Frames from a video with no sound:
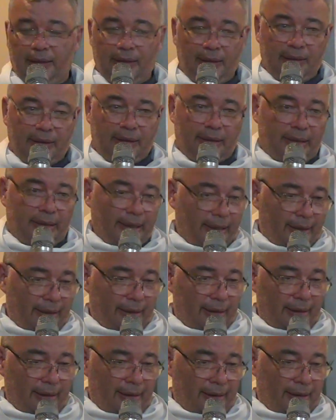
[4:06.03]

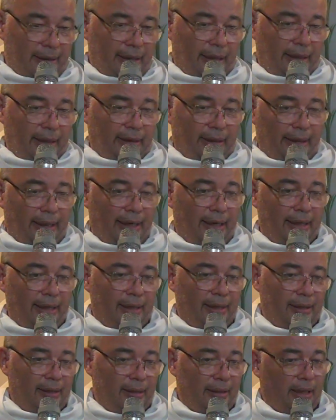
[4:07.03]
ser
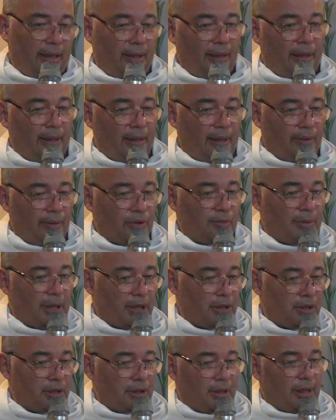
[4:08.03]
entregue a, aos
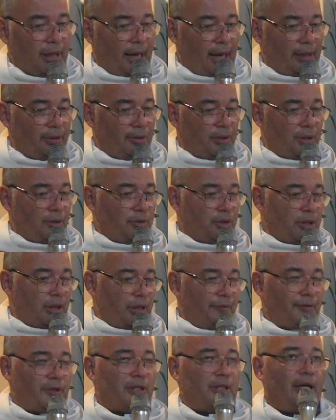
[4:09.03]
magistrados, aos
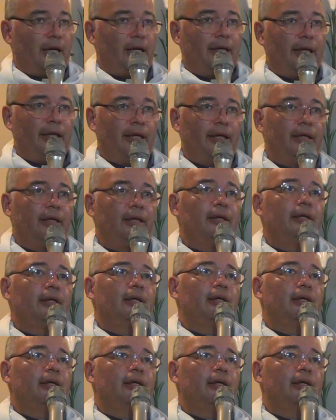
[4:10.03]
chefes da lei,